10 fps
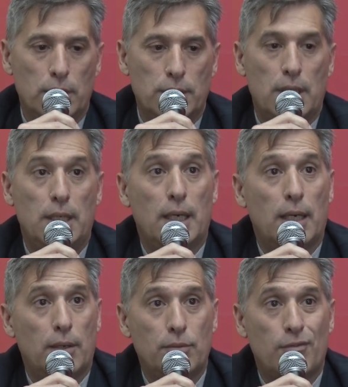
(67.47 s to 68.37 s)

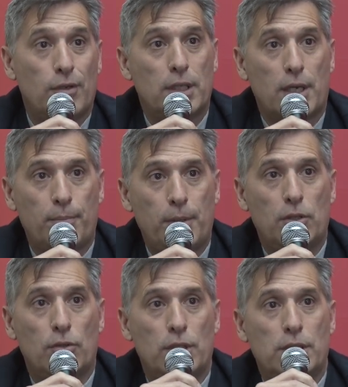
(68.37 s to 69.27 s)
Sería una falta de
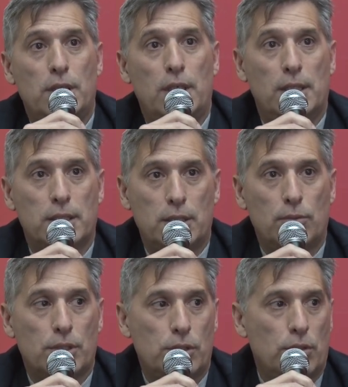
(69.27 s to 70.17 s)
respeto decir en esta
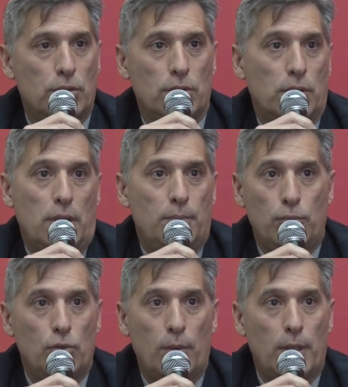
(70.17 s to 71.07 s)
situación que
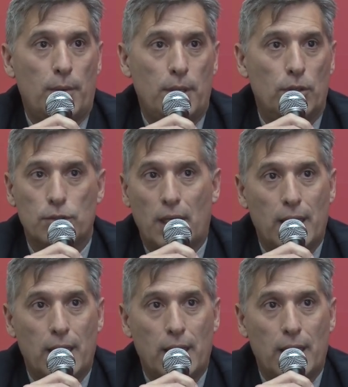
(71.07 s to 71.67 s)
pudo haber habido otra,